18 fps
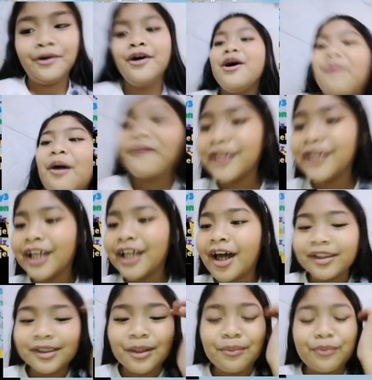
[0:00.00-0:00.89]

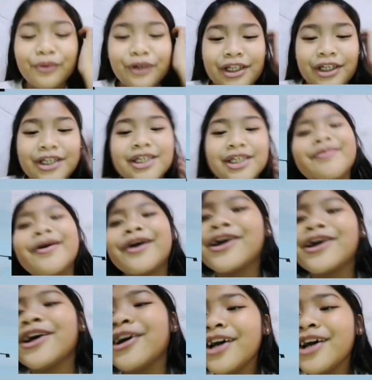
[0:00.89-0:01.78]
mapunta kayo sa police.
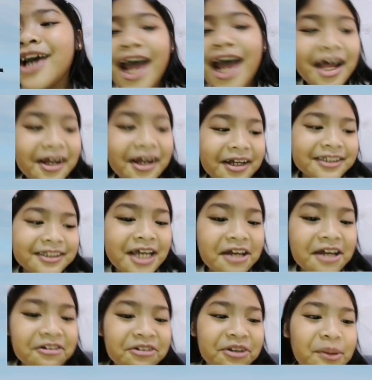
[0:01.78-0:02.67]
Pero, kasi
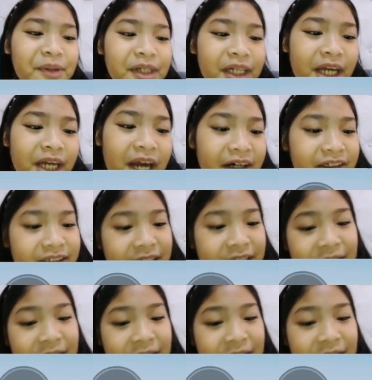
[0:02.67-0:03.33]
ito naman lang, game